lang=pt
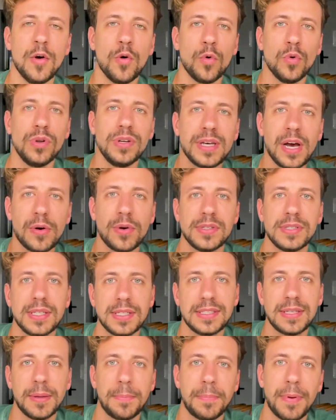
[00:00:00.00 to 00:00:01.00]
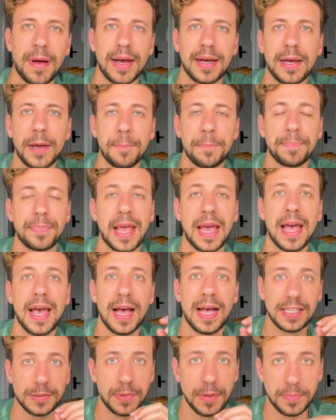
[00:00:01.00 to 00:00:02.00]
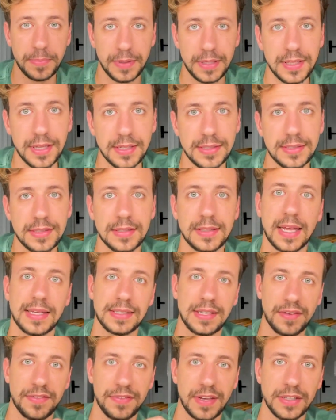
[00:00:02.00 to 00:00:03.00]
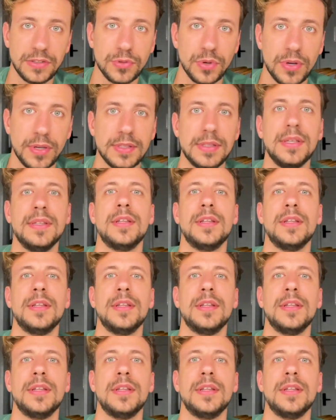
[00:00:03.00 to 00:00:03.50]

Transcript: A única coisa que você paga é as bebidas nas refeições.